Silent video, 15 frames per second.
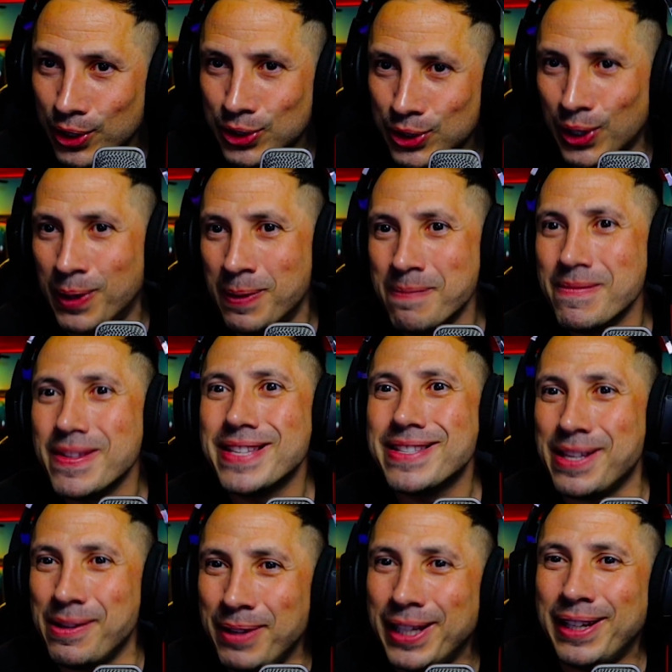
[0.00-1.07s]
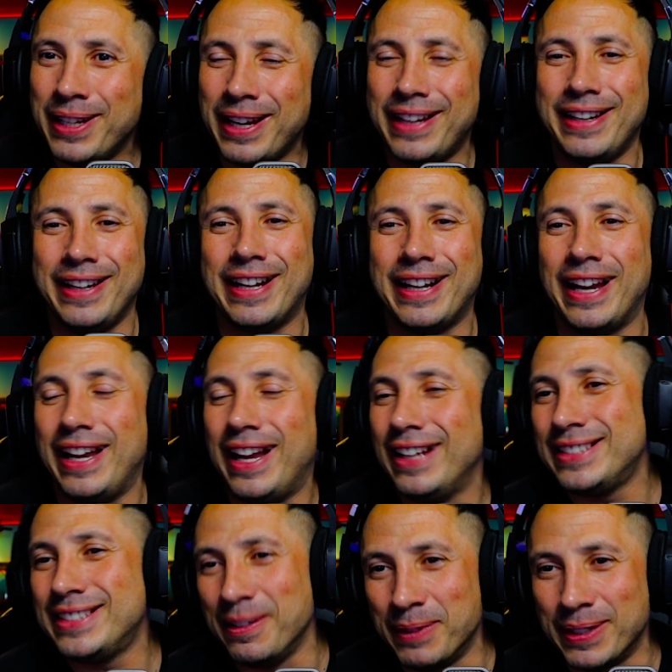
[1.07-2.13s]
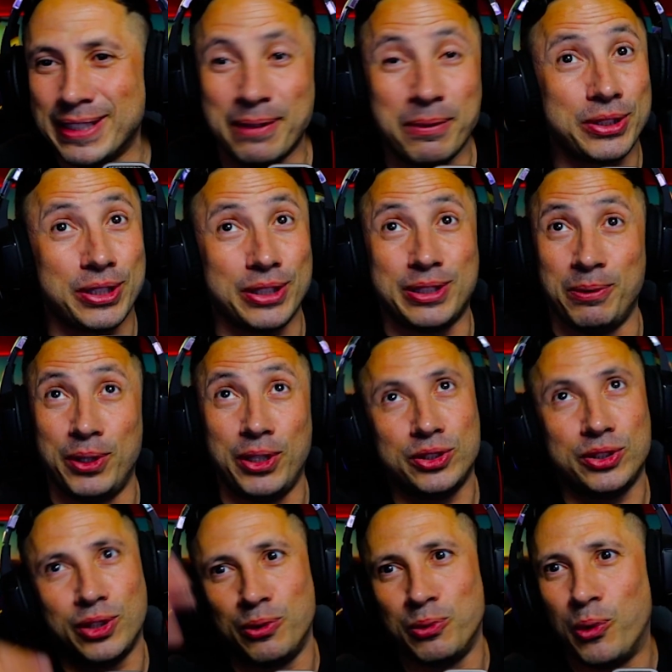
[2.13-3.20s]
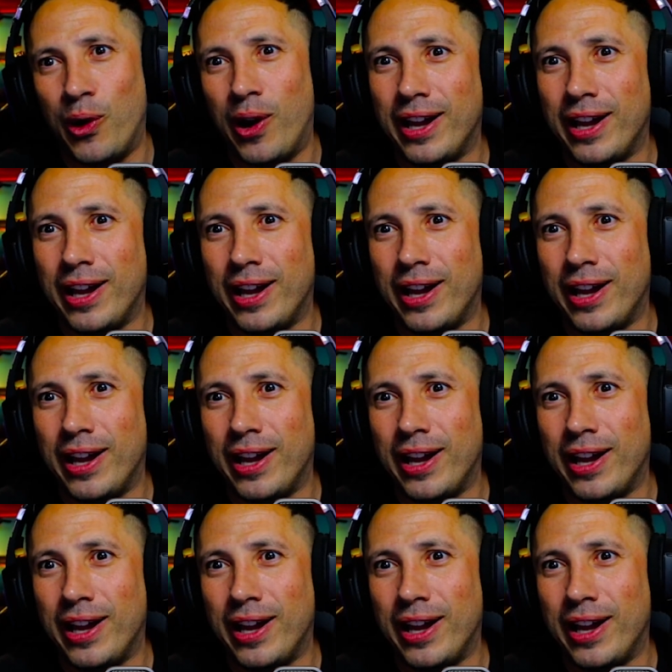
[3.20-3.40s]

Esto, si bien en el canal siempre tenemos testimonios que son,